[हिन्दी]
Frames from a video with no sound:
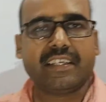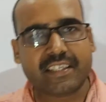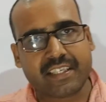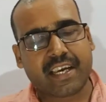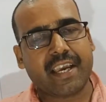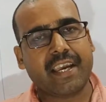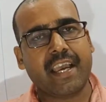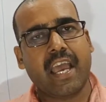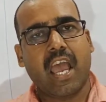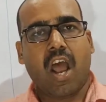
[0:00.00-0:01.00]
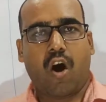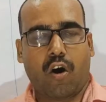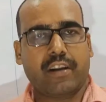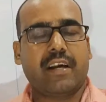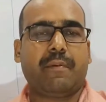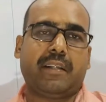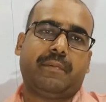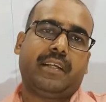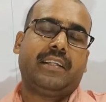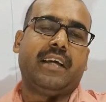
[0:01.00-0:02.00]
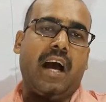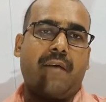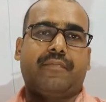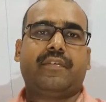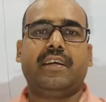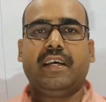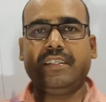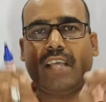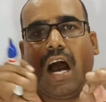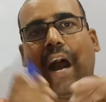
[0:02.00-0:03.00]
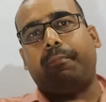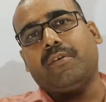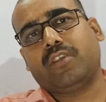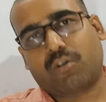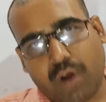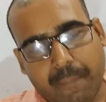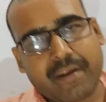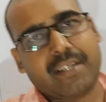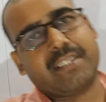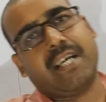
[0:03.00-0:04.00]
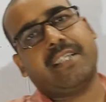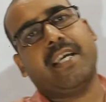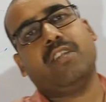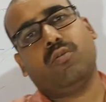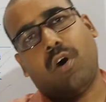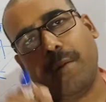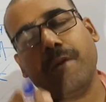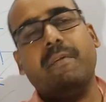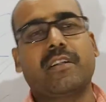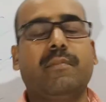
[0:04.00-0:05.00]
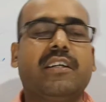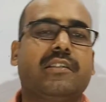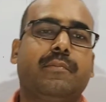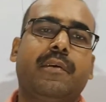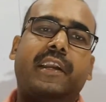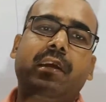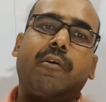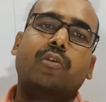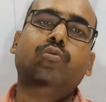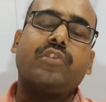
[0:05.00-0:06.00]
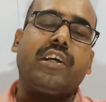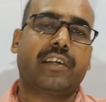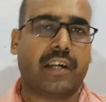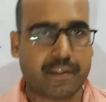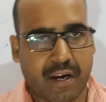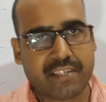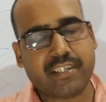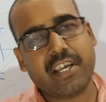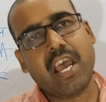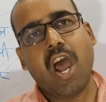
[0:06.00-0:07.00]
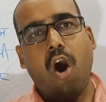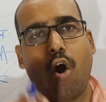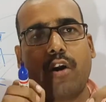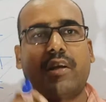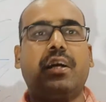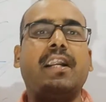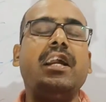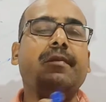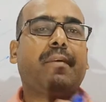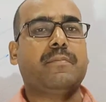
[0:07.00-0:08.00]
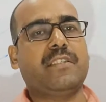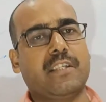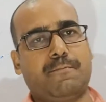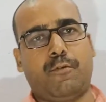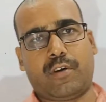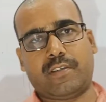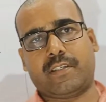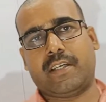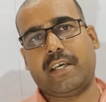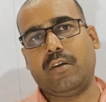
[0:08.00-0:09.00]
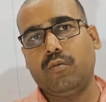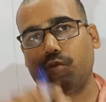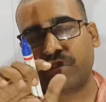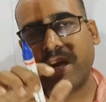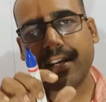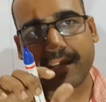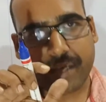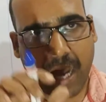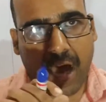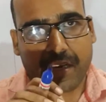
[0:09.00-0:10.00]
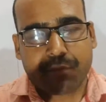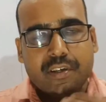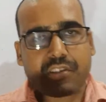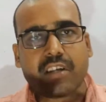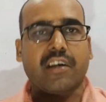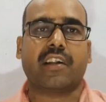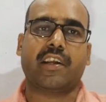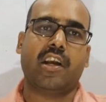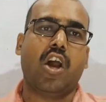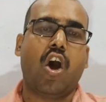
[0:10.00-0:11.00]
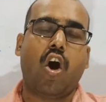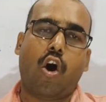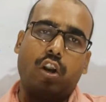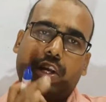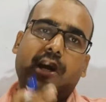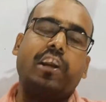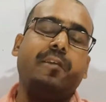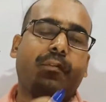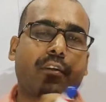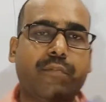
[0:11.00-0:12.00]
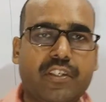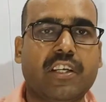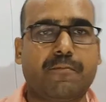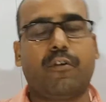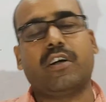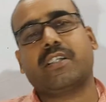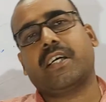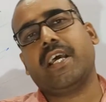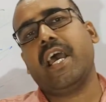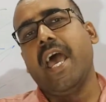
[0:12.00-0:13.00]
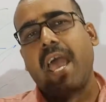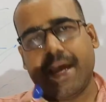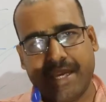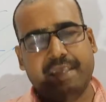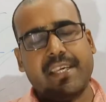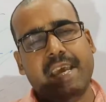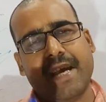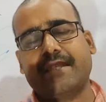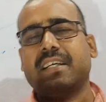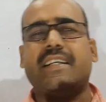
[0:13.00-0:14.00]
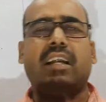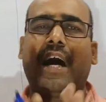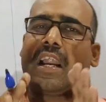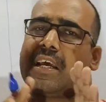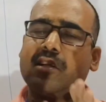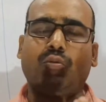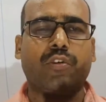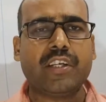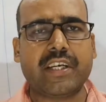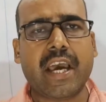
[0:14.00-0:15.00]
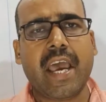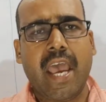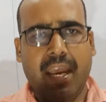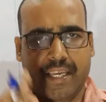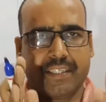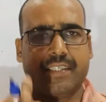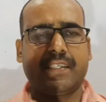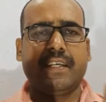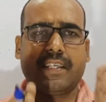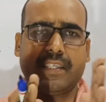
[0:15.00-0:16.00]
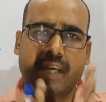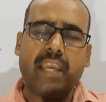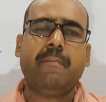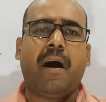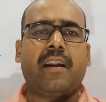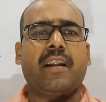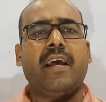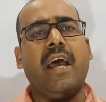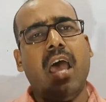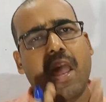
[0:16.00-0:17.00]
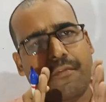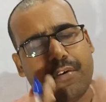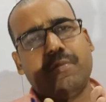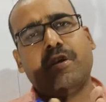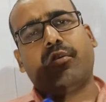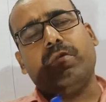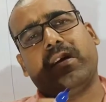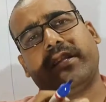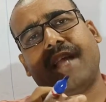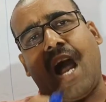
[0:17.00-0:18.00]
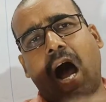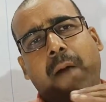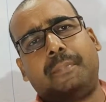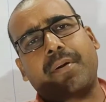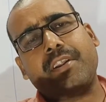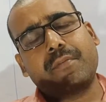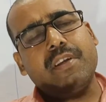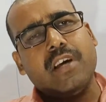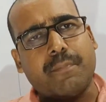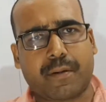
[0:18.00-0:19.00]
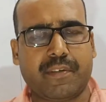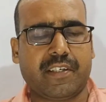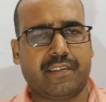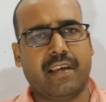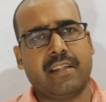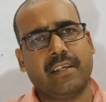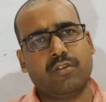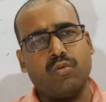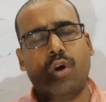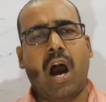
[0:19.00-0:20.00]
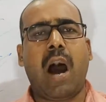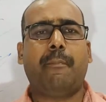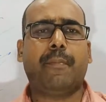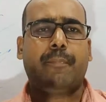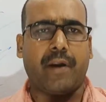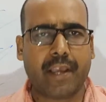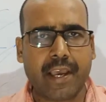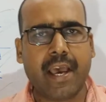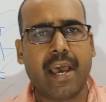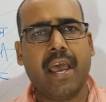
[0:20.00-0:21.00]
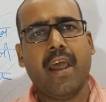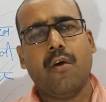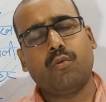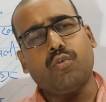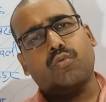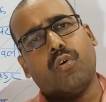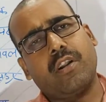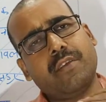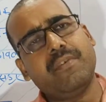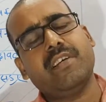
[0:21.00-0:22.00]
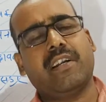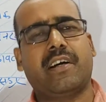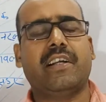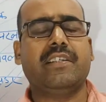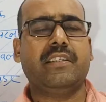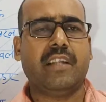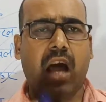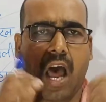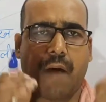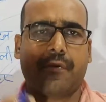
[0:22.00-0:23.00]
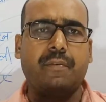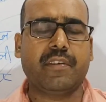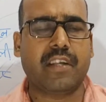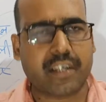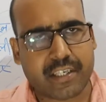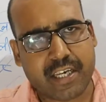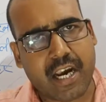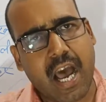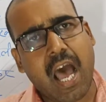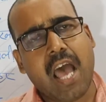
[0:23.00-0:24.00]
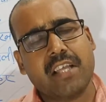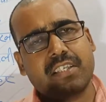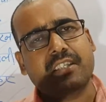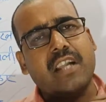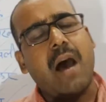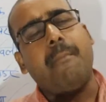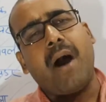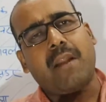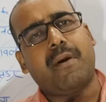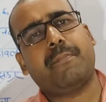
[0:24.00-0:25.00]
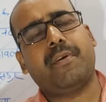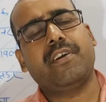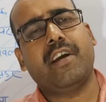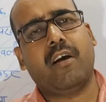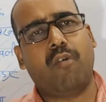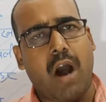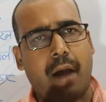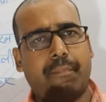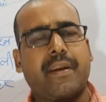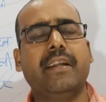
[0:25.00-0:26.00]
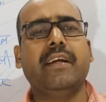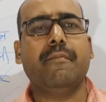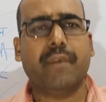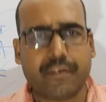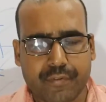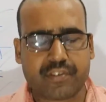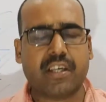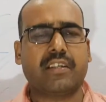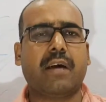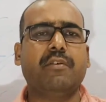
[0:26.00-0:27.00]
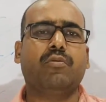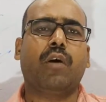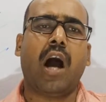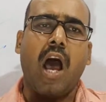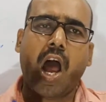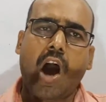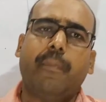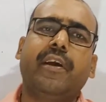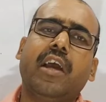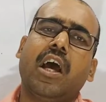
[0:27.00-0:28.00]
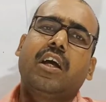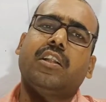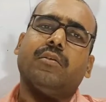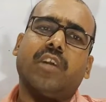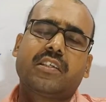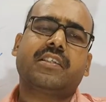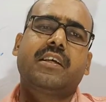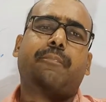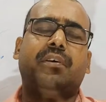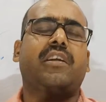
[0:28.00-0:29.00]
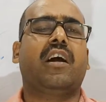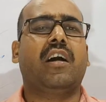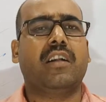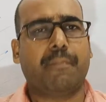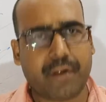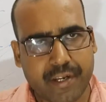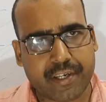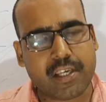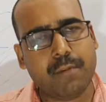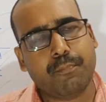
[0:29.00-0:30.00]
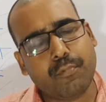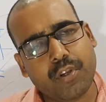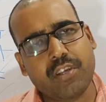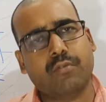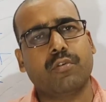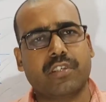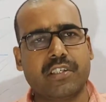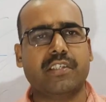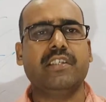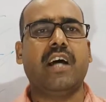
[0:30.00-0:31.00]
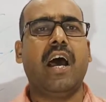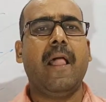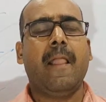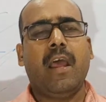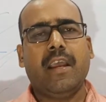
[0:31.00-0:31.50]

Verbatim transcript: नीति देखेंगे और एक बात बता दें आपसे यदि आप दरोगा बनना चाहते हैं तो अभी वर्तमान समय में केवल लुसेंट का रिवाइज करें और करेंट पर विशेष फोकस करें लुसेंट का रिविजन करें और करंट पर विशेष फोकस करें यदि एक सेट लगा रहे हैं तो ठीक है यदि सेट नहीं मान रहे हैं फिर भी कोई बात नहीं आप रिवीजन पर विशेष ध्यान दें जो आप पढ़े हैं उसको रिवीजन करें जितना आप रिवीजन करिएगा जितना बार बार पढ़िएगा वो आपके लिए बेनिफिशियल साबित होगा अभी 10 से 15 घंटा पढ़ने की पूरी कोशिश की जाए